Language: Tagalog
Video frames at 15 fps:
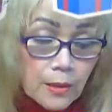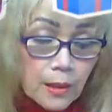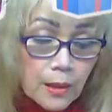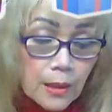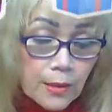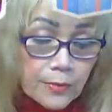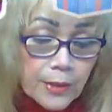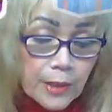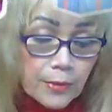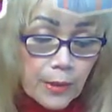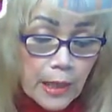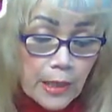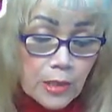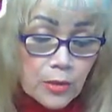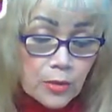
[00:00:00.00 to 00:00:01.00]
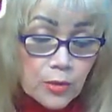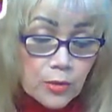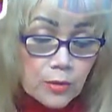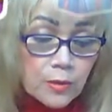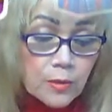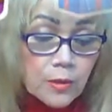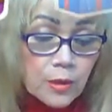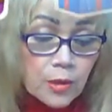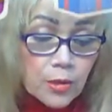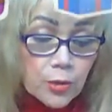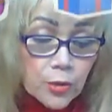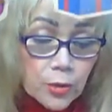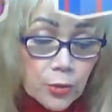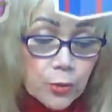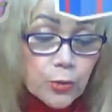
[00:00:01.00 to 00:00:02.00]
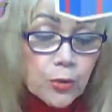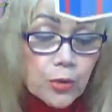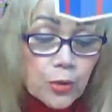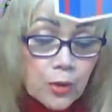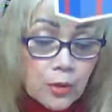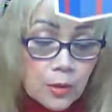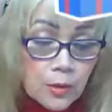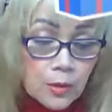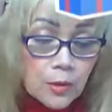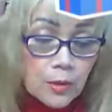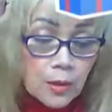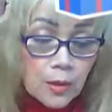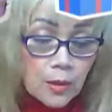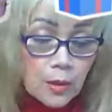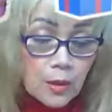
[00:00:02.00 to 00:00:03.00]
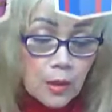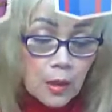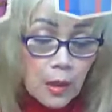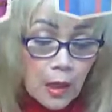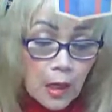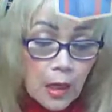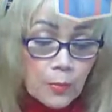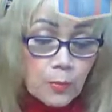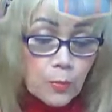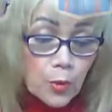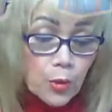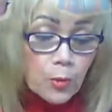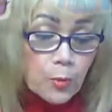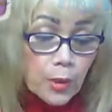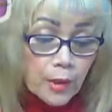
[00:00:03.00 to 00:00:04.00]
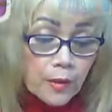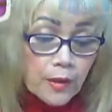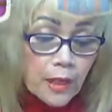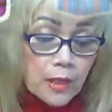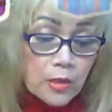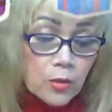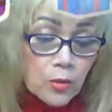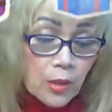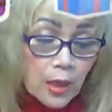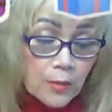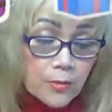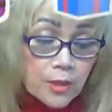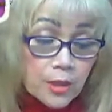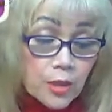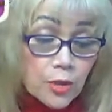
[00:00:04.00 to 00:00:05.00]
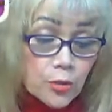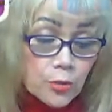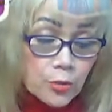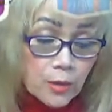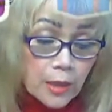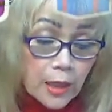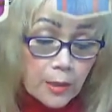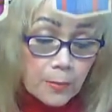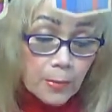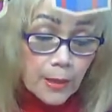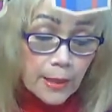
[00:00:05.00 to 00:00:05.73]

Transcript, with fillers: Uh, Rick Ryerson, you have more birthdays to come. See you. God